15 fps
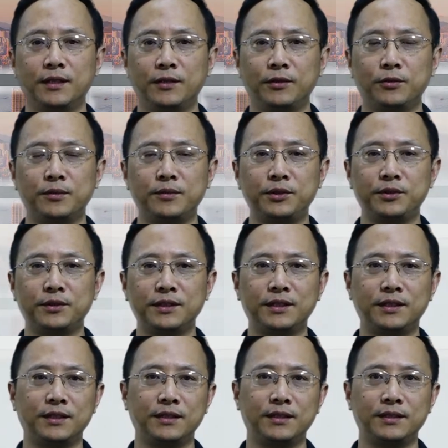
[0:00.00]
我们说
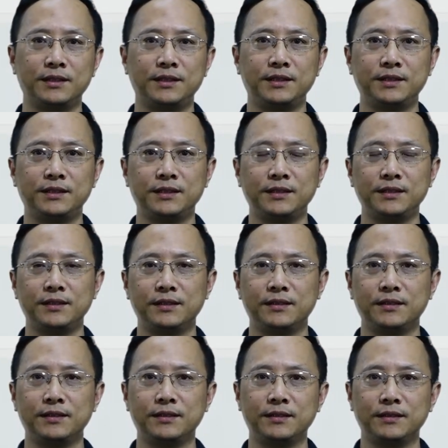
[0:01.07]
呢，其实
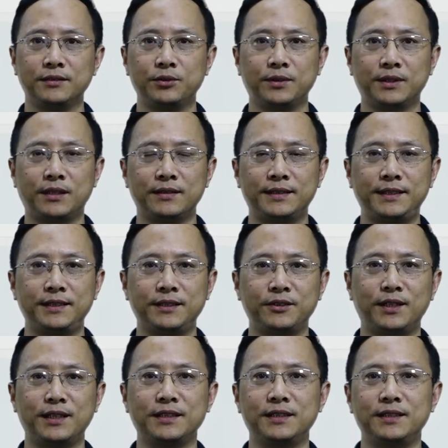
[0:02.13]
说到计
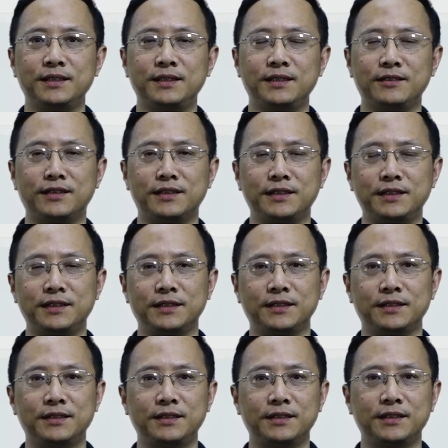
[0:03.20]
算机，计算机，
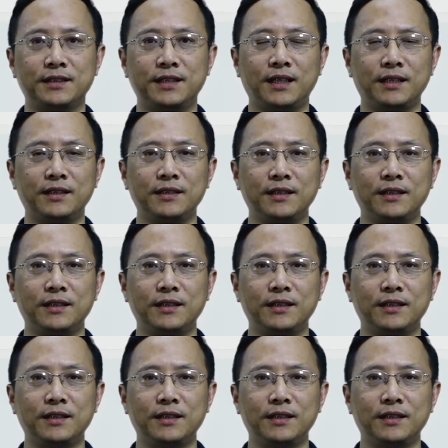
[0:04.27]
其实它，